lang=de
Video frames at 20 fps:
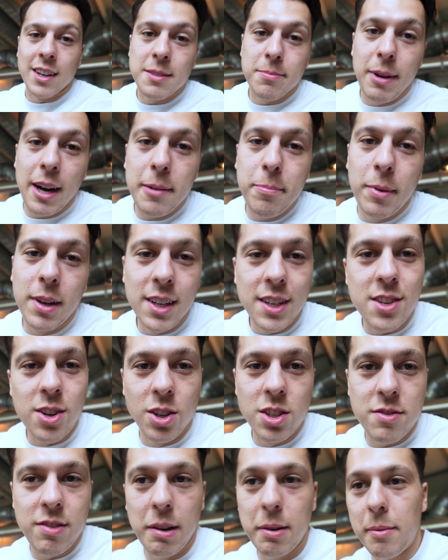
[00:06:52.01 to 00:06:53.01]
Was macht man nicht
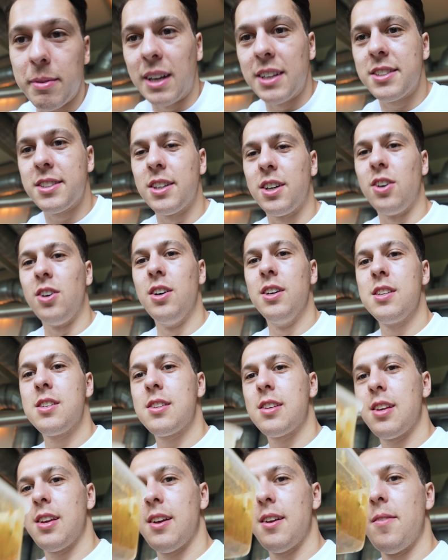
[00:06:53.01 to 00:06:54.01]
sonst, wenn man im Restaurant
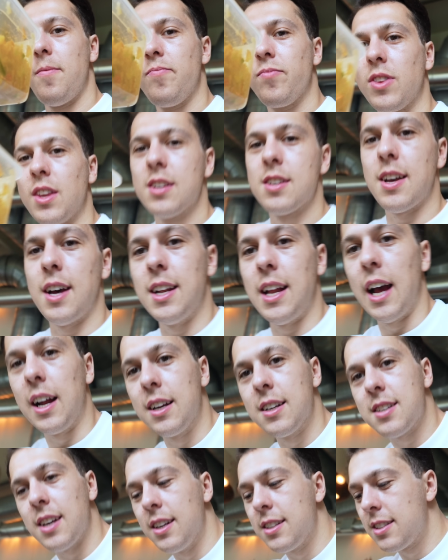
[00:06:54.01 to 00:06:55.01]
ist? Sein halt
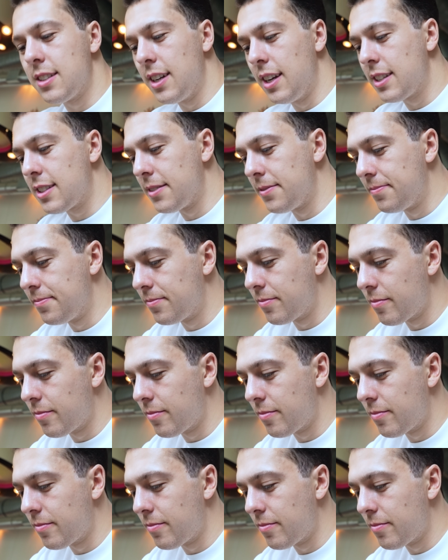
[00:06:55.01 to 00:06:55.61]
eigenes Essen essen.